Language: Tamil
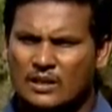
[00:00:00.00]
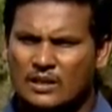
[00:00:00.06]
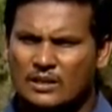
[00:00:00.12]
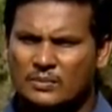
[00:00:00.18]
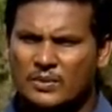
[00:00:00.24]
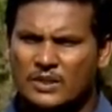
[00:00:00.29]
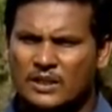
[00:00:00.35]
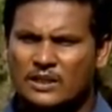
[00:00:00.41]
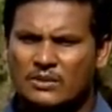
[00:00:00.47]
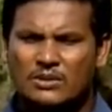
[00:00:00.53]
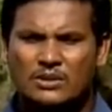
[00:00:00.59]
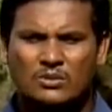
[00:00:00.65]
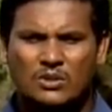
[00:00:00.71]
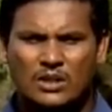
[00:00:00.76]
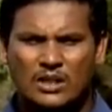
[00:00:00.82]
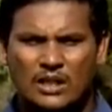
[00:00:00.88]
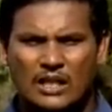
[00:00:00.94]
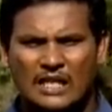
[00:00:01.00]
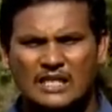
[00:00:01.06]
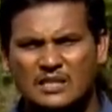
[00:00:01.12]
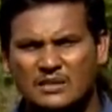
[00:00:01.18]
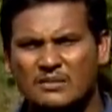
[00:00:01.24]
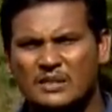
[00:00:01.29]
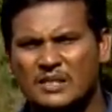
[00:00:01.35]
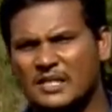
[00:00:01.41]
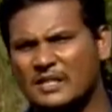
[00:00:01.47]
இப்போ இதில் வந்து ஒரு அஞ்சு
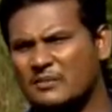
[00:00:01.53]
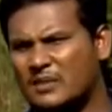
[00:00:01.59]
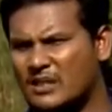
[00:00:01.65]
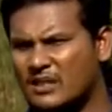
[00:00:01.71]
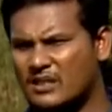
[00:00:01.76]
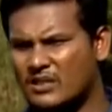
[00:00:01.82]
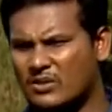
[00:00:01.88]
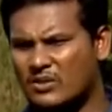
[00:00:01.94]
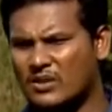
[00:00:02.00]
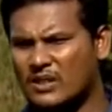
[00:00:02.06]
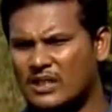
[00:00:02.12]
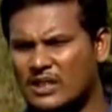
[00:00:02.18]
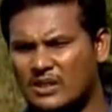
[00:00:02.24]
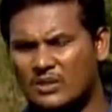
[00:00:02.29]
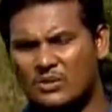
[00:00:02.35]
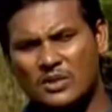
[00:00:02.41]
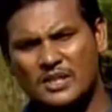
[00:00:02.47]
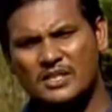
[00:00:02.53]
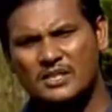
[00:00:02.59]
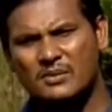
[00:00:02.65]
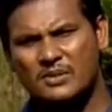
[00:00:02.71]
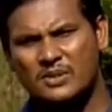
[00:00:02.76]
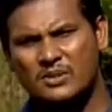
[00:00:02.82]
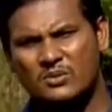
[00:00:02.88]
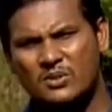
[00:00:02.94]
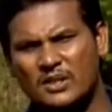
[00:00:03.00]
விஷயமாவது இருக்கணும் இல்லை
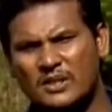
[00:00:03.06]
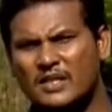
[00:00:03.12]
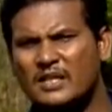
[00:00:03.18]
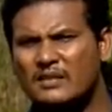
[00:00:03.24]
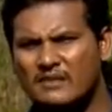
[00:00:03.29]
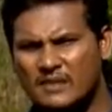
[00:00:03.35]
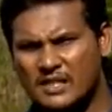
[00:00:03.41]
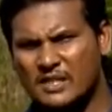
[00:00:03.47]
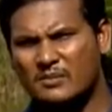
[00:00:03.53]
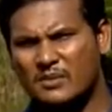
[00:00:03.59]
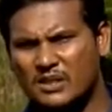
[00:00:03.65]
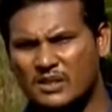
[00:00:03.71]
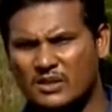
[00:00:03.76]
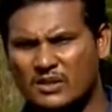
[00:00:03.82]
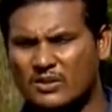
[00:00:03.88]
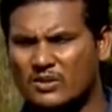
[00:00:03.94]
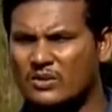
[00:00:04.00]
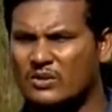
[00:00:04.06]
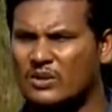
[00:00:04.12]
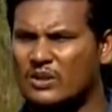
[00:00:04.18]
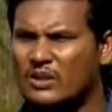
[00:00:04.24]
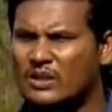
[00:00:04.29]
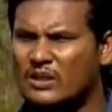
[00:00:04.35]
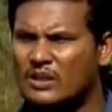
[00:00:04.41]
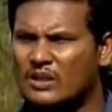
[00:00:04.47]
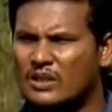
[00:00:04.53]
குறைஞ்சபட்சம் ஒரு ரெண்டு விஷயமாவது இருக்கணும்
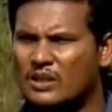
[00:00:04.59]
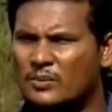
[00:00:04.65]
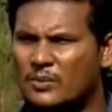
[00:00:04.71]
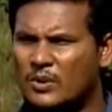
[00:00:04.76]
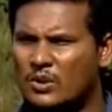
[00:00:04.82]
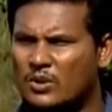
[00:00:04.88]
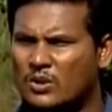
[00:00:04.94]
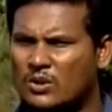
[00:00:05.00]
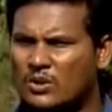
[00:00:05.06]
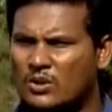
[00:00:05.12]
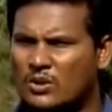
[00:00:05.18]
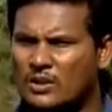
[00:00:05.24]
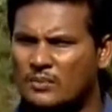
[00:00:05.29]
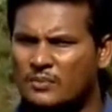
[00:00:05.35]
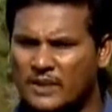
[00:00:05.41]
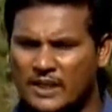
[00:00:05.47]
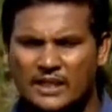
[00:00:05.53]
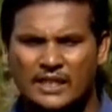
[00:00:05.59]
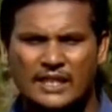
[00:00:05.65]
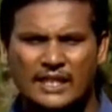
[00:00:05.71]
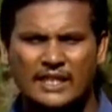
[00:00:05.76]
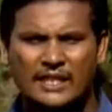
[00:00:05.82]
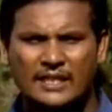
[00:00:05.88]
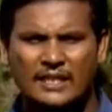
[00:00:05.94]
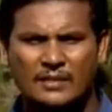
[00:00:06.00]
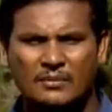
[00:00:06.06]
இப்போ இப்போ இங்கேயே
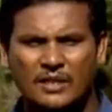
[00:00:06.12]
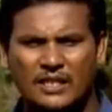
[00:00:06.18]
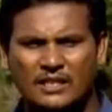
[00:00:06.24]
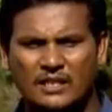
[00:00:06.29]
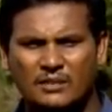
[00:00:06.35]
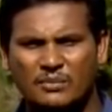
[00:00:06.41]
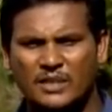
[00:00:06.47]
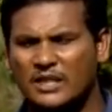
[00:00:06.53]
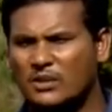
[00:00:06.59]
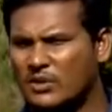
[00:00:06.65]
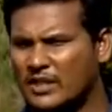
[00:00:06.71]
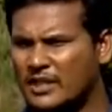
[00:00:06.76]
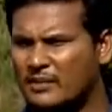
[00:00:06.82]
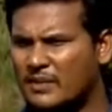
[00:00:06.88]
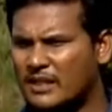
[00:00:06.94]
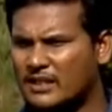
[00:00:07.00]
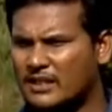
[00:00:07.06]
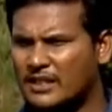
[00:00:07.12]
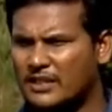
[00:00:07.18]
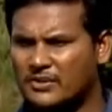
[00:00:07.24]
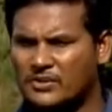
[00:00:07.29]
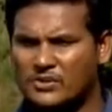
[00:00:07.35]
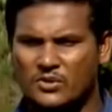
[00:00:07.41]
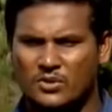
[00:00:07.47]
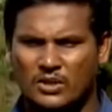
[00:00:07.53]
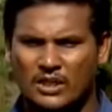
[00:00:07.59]
இருக்கிற மாதிரி இந்த மீன் குட்டையை பார்த்துக்கணுன்னு
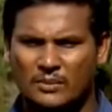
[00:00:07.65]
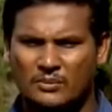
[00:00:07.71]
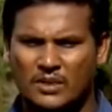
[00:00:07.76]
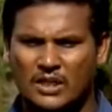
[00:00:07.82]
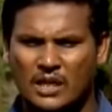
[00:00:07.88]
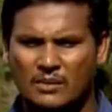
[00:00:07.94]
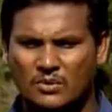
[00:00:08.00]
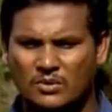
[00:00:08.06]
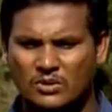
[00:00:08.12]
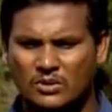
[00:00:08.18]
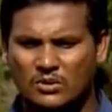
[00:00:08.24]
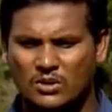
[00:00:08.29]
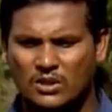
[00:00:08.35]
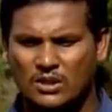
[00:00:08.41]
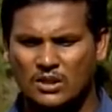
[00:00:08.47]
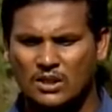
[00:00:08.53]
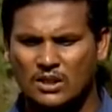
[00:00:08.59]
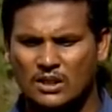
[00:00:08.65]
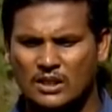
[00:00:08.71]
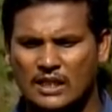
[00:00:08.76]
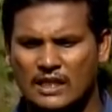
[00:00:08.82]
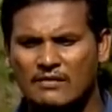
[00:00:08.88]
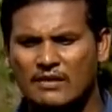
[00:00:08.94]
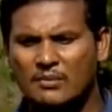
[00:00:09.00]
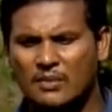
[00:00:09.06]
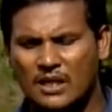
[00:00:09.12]
வச்சுக்கோங்களேன் இப்போ நாம் வந்து ஒரு
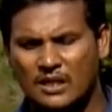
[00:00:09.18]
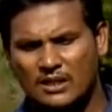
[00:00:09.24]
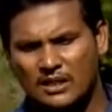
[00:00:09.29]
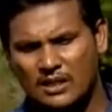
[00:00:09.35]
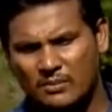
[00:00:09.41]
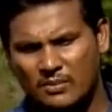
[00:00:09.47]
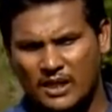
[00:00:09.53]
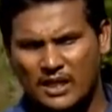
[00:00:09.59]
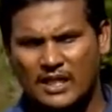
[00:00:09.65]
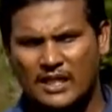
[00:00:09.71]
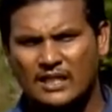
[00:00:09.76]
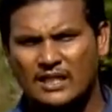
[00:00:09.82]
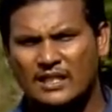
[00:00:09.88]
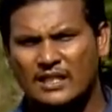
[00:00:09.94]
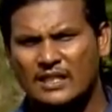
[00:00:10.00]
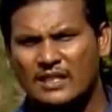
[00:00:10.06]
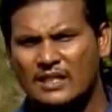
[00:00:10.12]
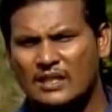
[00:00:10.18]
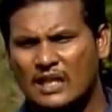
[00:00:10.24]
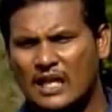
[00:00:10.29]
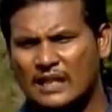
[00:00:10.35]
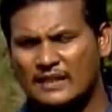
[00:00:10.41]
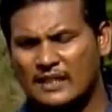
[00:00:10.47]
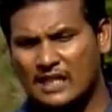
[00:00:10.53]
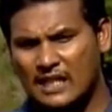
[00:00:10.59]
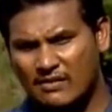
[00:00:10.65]
கறவை மாடு இருக்கிற பண்ணை
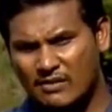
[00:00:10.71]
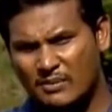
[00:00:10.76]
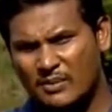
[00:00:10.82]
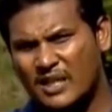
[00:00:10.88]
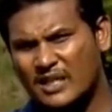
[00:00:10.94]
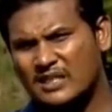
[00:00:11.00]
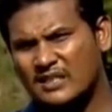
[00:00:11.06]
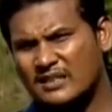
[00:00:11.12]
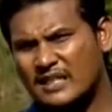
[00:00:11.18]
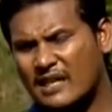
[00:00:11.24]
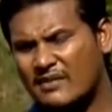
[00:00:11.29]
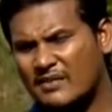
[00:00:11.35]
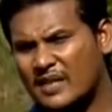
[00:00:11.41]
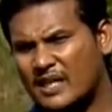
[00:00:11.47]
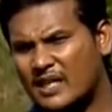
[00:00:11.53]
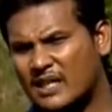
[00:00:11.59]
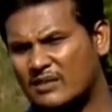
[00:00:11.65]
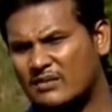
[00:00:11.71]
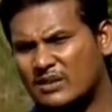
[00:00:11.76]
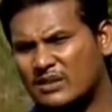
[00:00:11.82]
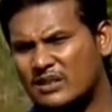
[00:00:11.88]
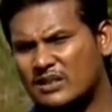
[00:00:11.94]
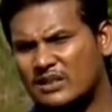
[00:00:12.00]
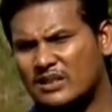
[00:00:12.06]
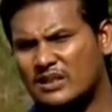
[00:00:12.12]
அந்த கறவை மாடுக்கு தேவையான வந்து